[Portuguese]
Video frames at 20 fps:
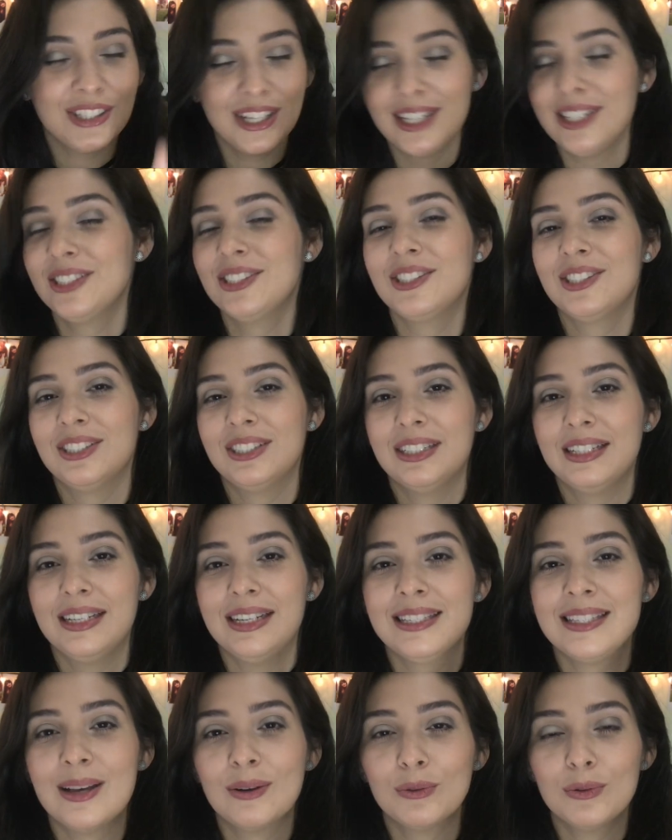gente,
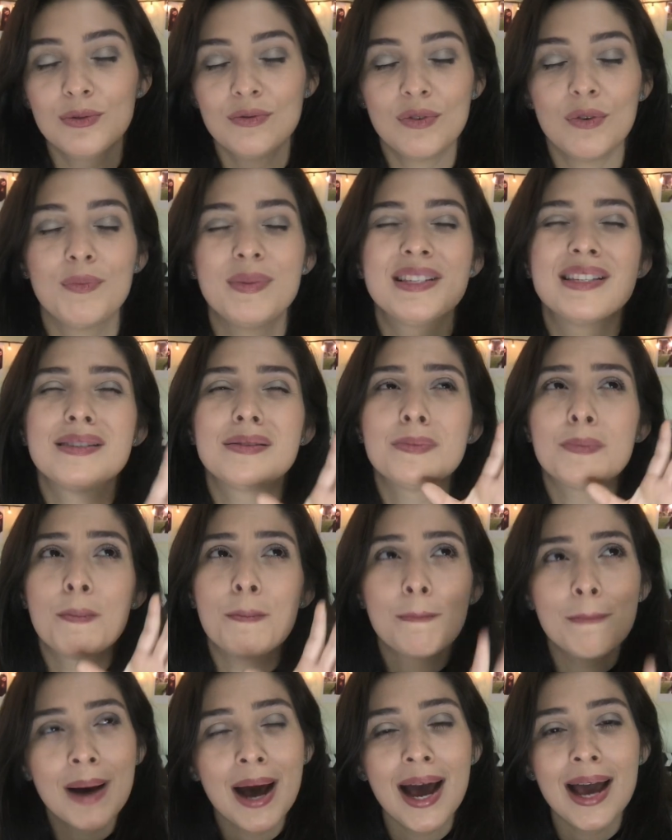esse é um dos filmes
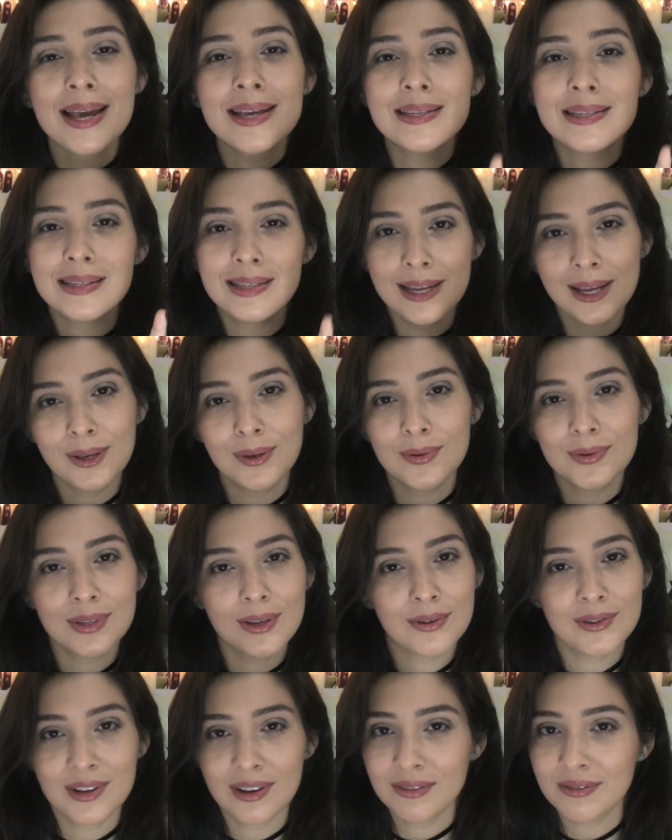mais
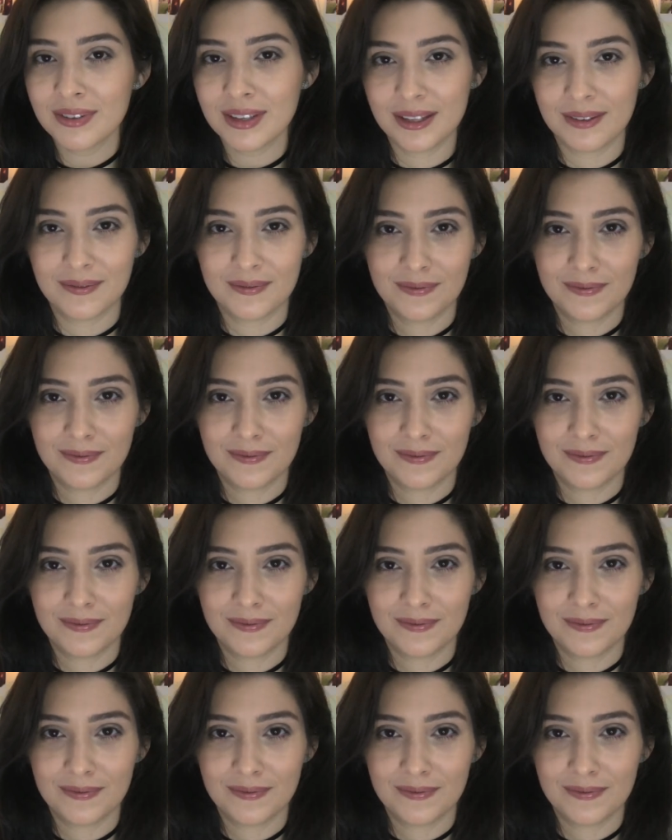lindos que eu já vi.